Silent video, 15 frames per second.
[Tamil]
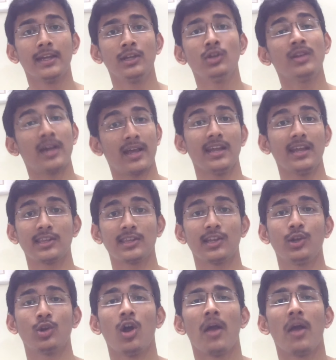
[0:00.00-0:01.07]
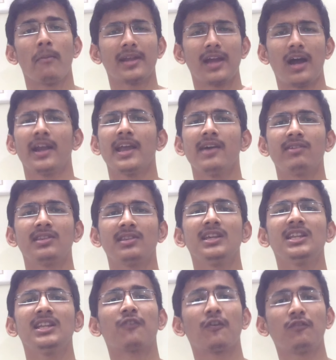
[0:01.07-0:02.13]
இன்னும் நிறைய தெரியணும் பட் ஆனா
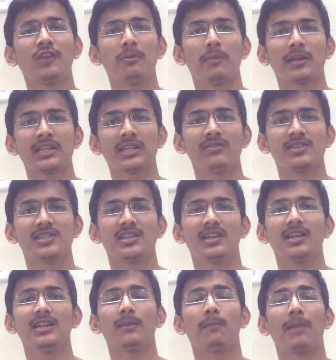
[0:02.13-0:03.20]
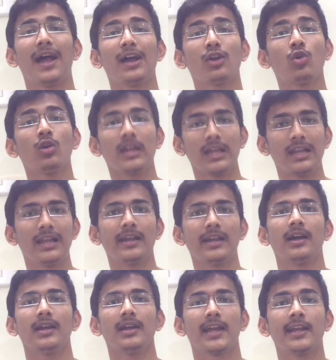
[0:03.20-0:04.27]
வந்து இந்த ஃபிஃப்டி பர்சன்ட் வச்சுட்டு இந்த பிளாக் ஹோல்
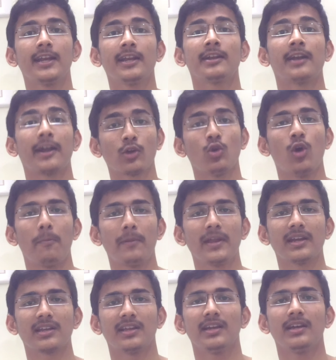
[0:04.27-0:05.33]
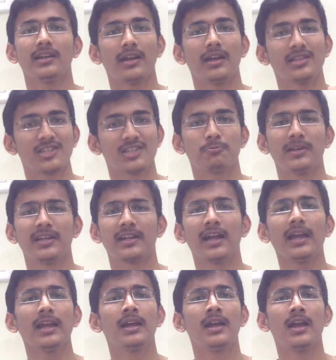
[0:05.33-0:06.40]
இல்லைன்னா என்ன நடக்கும் அப்படிங்கறத நான் ஜட்ஜ்
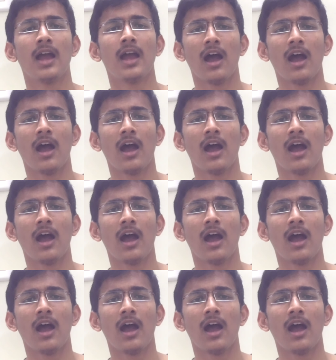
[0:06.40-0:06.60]
பண்ணிருக்கேன்